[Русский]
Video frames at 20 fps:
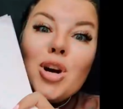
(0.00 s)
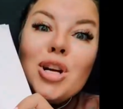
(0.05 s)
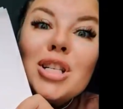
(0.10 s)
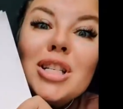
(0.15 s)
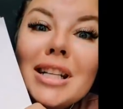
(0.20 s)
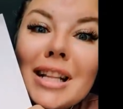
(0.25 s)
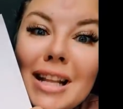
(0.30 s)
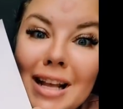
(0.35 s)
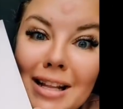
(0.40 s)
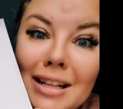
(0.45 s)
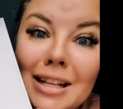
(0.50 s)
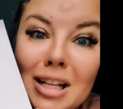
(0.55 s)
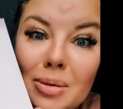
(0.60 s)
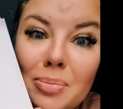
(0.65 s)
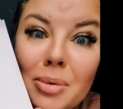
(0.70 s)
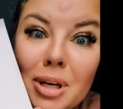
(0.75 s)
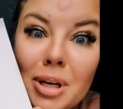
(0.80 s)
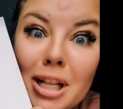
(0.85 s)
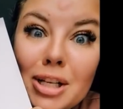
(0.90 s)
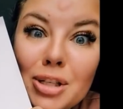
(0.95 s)
Может,
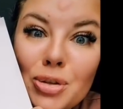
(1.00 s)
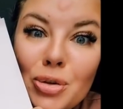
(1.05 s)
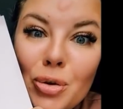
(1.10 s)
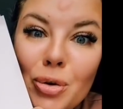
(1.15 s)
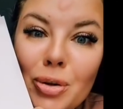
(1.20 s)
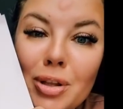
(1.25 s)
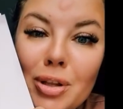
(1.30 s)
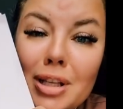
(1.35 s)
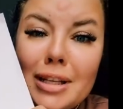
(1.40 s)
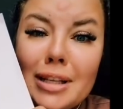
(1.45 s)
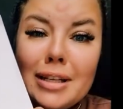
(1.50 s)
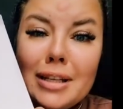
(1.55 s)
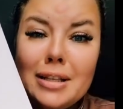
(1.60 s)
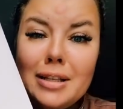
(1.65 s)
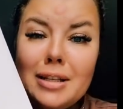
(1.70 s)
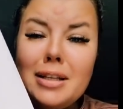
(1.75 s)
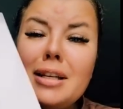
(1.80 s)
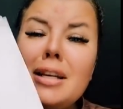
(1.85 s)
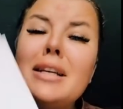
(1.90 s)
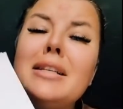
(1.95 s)
этот подойдет?
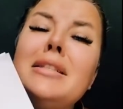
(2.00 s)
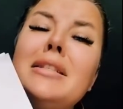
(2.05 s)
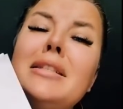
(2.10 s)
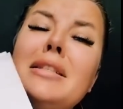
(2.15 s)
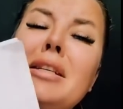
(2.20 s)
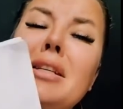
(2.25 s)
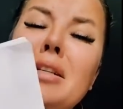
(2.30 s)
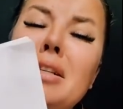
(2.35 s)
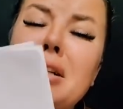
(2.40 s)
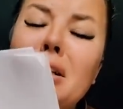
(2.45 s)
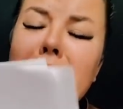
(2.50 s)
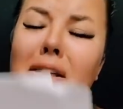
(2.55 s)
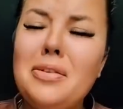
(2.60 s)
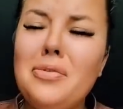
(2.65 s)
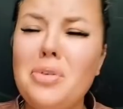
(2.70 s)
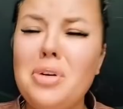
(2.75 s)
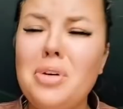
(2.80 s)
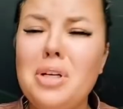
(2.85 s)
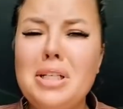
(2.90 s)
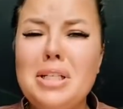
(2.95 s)
Я сделал
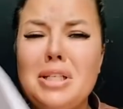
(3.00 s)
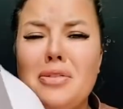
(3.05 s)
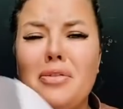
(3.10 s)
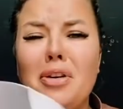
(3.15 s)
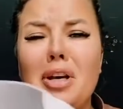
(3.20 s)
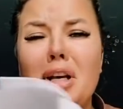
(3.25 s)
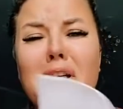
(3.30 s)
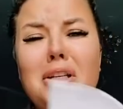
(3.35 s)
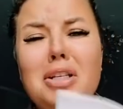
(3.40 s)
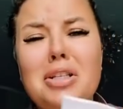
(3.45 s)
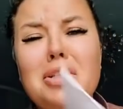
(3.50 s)
его из своих